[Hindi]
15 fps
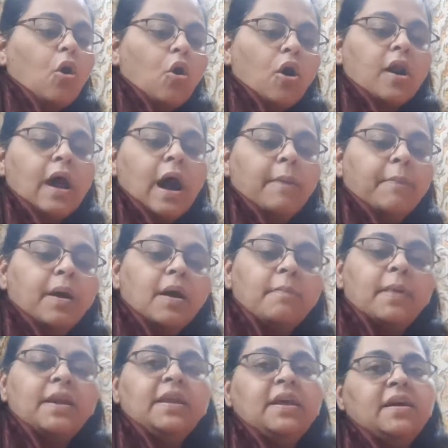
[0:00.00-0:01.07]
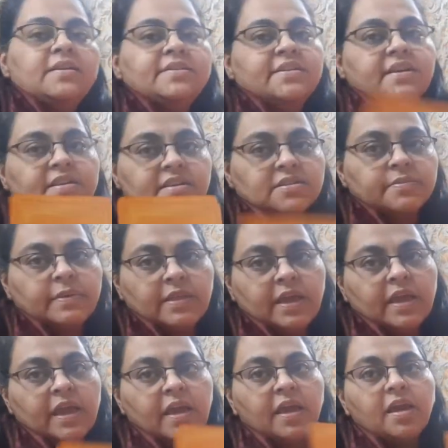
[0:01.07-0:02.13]
और आपका मनी का स्टेटस भी
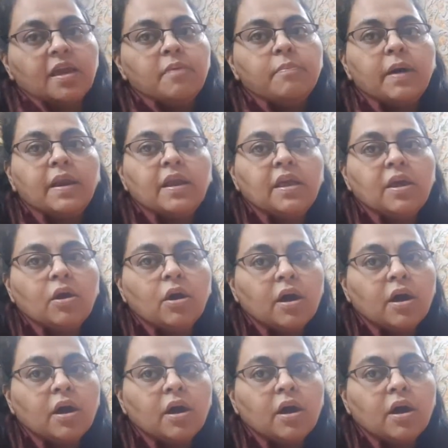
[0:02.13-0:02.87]
देखेंगे कि मनी